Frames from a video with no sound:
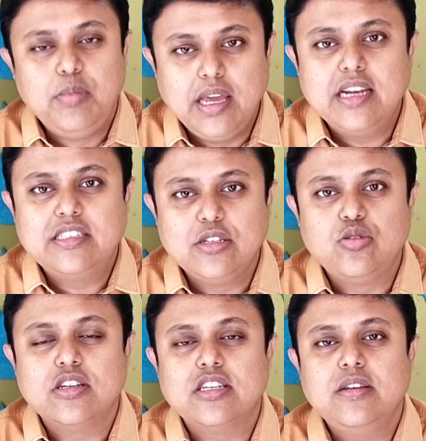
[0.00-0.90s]
বিয়ের
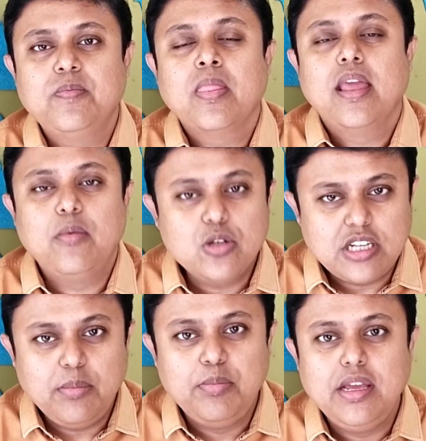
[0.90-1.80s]
সিচুয়েশন এবং
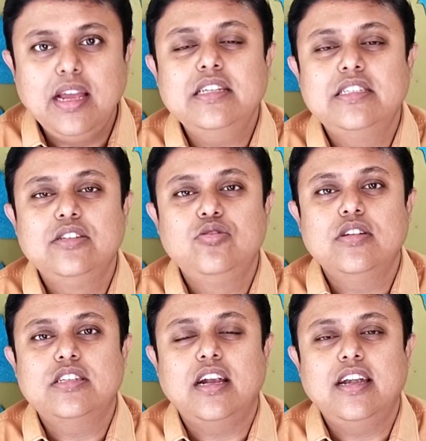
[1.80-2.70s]
সেই বিয়ের
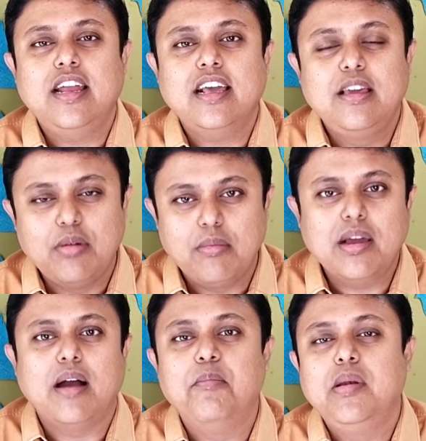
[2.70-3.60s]
সিচুয়েশনটা কিভাবে
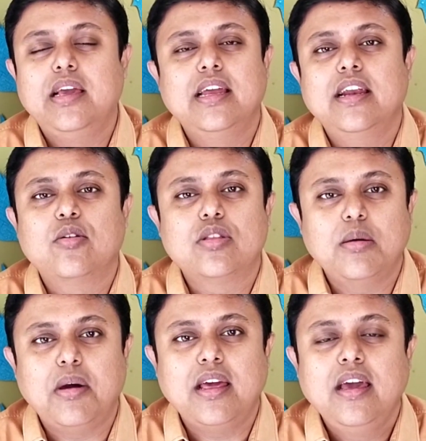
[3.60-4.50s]
কমপ্লিকেটেড হতে
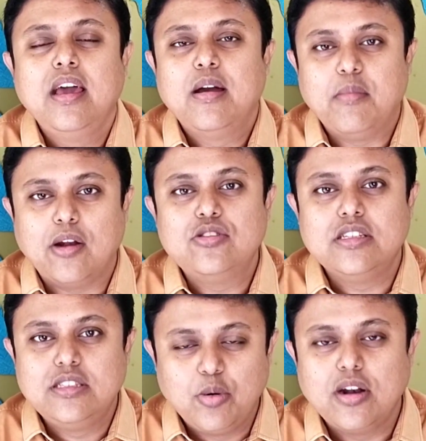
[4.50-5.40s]
পারে মানুষের
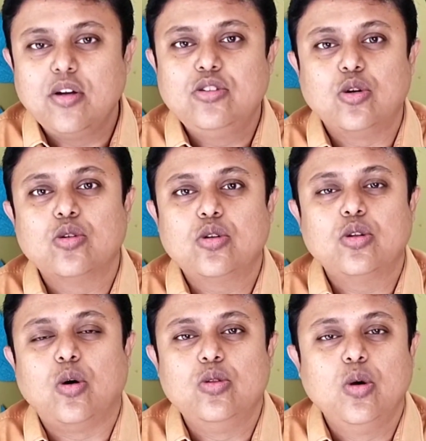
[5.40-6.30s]
জীবনের ওই ছোট ছোট
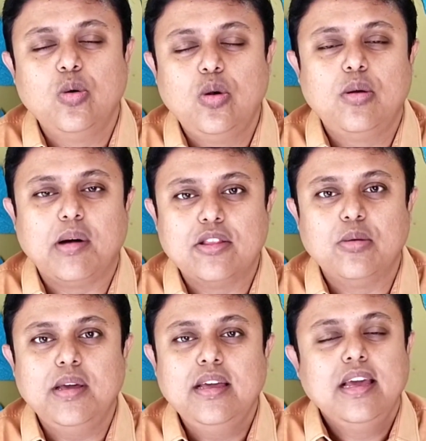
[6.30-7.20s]
দ্বন্দ্বগুলোর
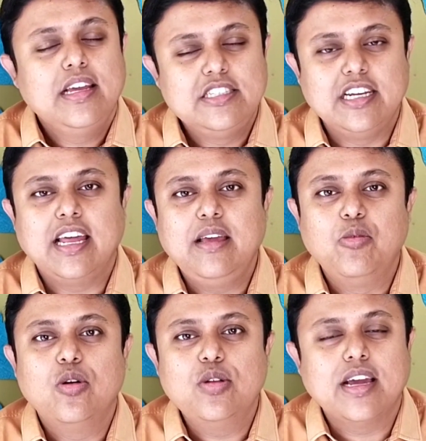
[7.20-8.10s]
মাধ্যমে সেটাই
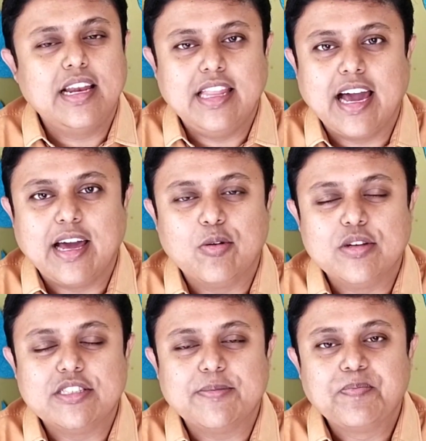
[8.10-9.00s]
মূলত এখানে দেখানো
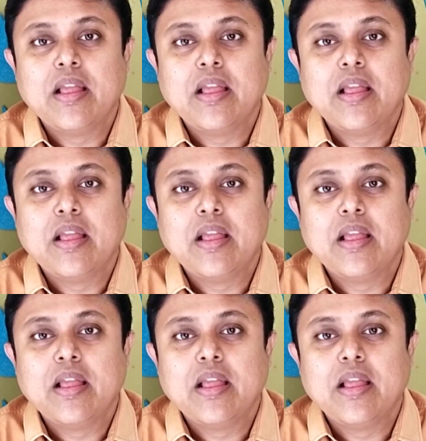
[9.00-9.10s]
হয়েছে